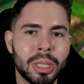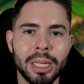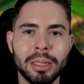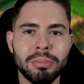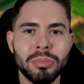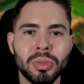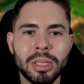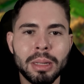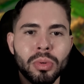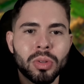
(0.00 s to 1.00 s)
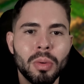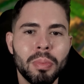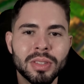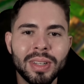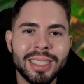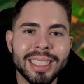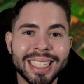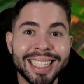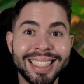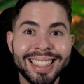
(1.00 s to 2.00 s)
E não tem muito que eu possa
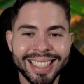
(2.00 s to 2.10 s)
fazer, né?